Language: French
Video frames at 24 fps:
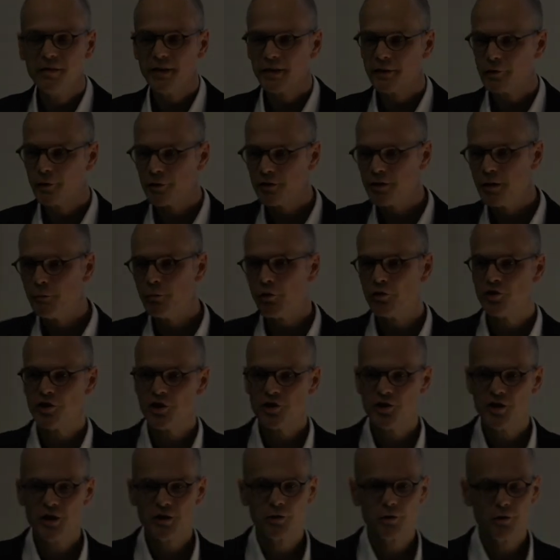Tu accueilles des projets
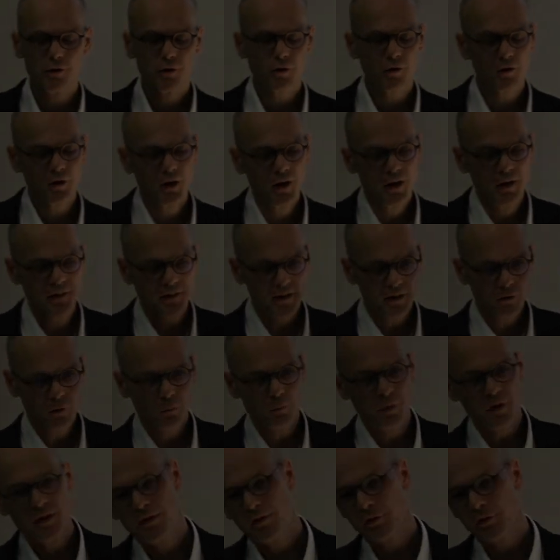shakers, tu accompagnes